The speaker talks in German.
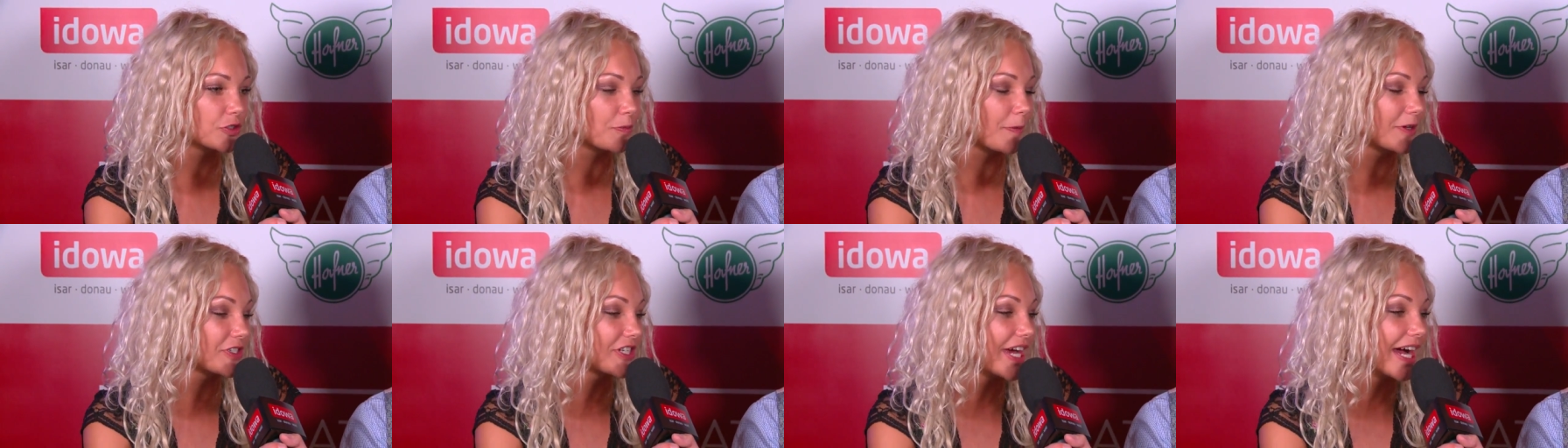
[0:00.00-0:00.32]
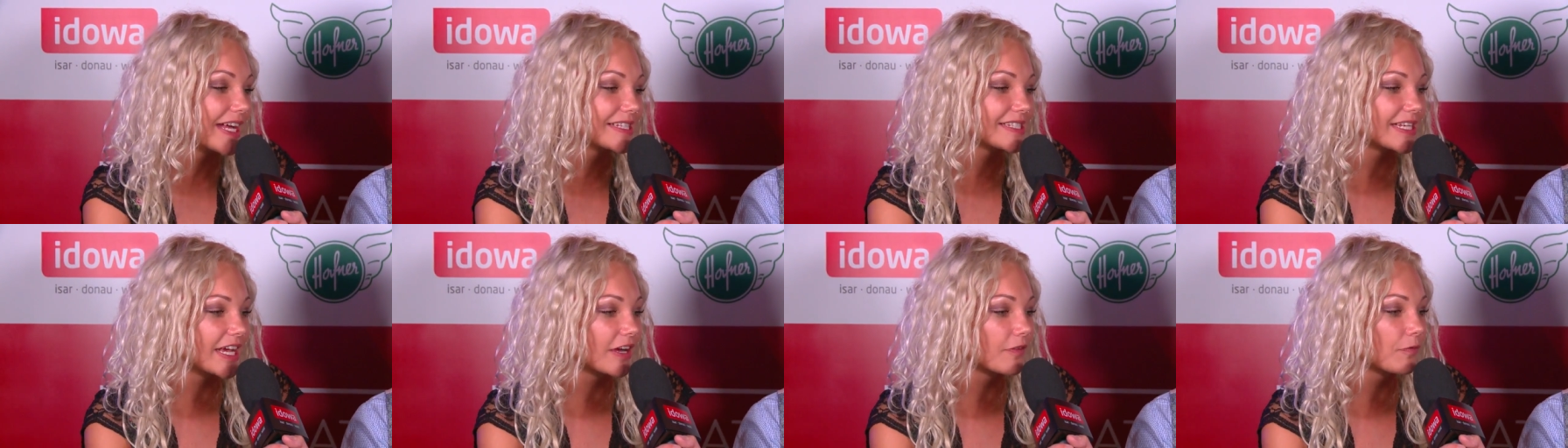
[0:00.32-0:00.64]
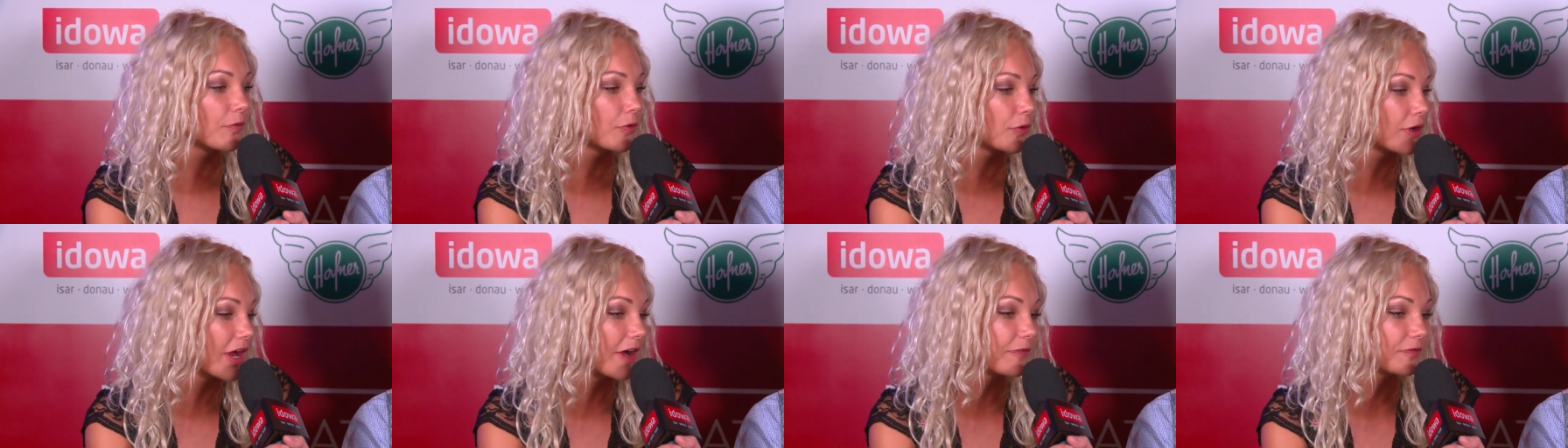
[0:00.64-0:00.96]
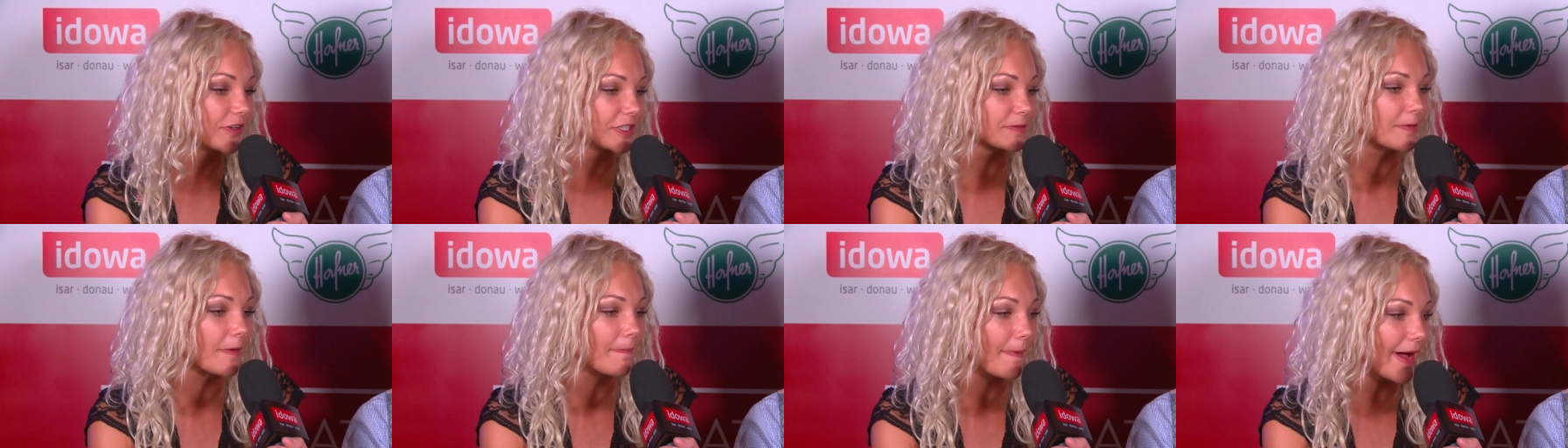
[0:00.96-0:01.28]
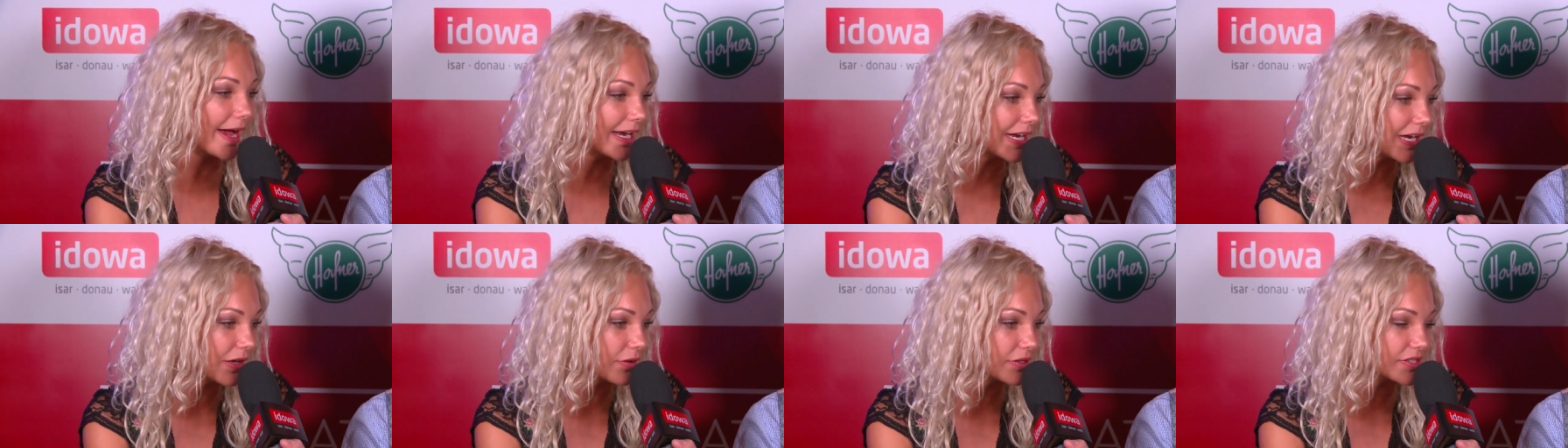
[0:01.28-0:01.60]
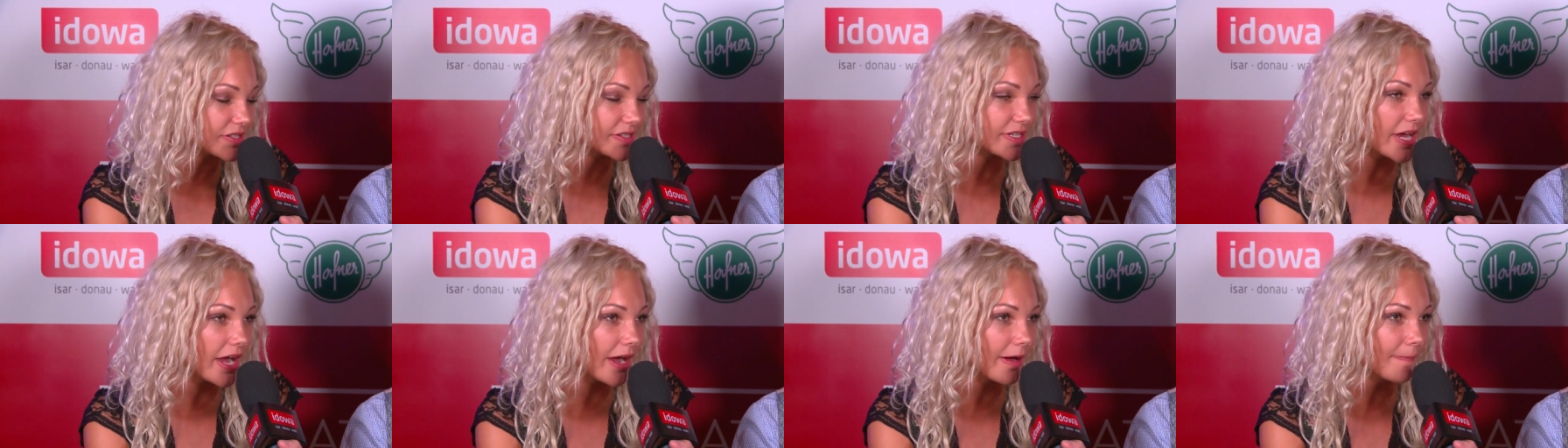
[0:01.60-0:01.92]
spontan sagen, worauf dass wir beide
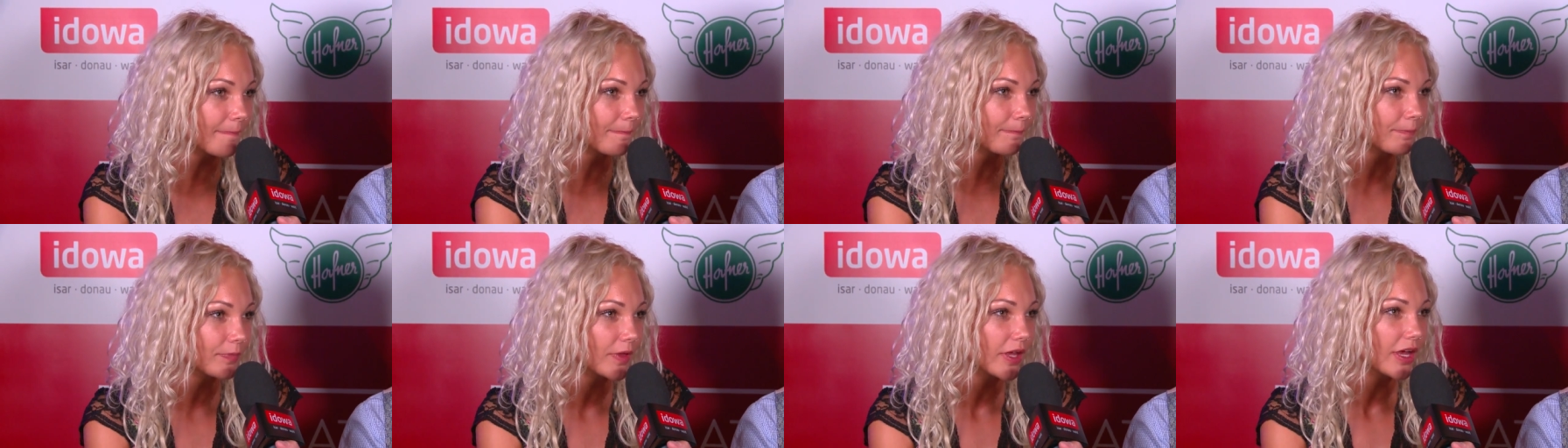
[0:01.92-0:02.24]
Lust haben.